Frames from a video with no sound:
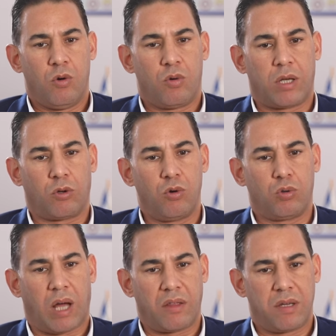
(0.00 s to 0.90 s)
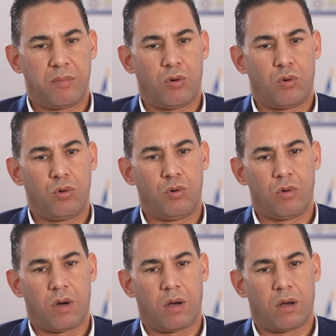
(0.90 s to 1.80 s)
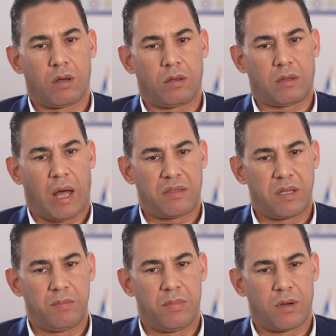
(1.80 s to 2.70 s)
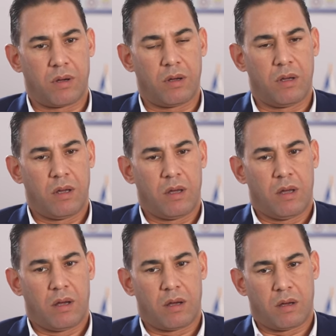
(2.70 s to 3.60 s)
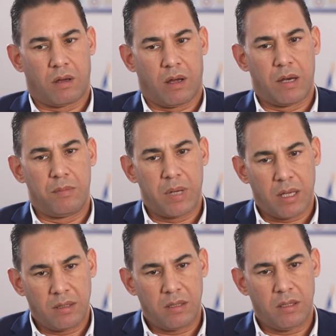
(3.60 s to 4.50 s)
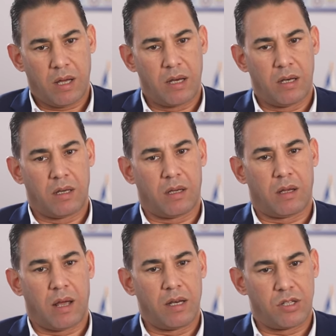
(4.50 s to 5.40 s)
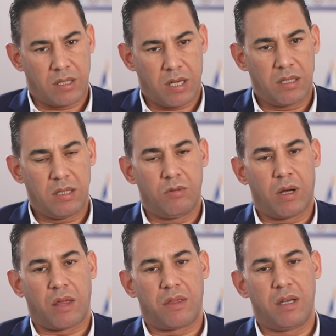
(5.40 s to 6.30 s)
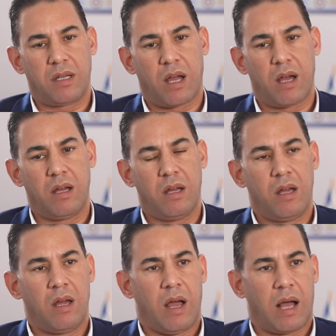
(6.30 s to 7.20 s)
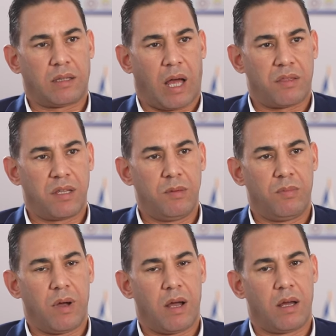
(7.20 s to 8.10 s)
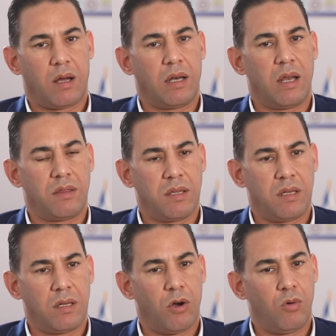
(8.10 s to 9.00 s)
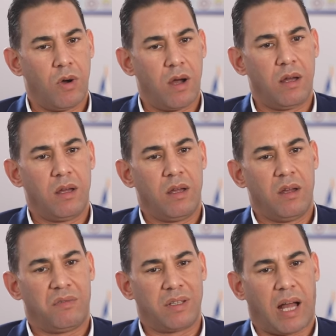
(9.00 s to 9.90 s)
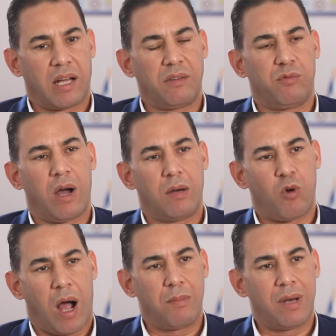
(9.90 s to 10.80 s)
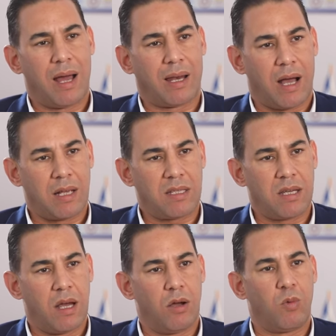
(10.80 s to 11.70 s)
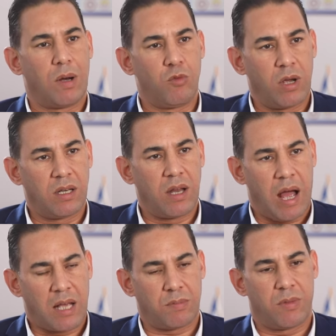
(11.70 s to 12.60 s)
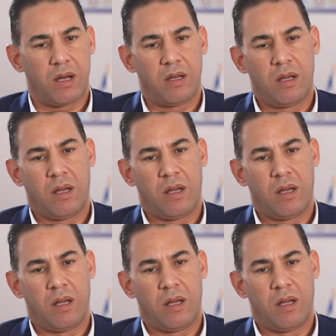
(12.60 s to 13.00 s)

وكي نقولوا تعذيب نقولوا التعذيب آه، آه، المادي الجسدي وكذلك التعذيب الذي هو في تعريف المعاملة القاسية والمهينة حسب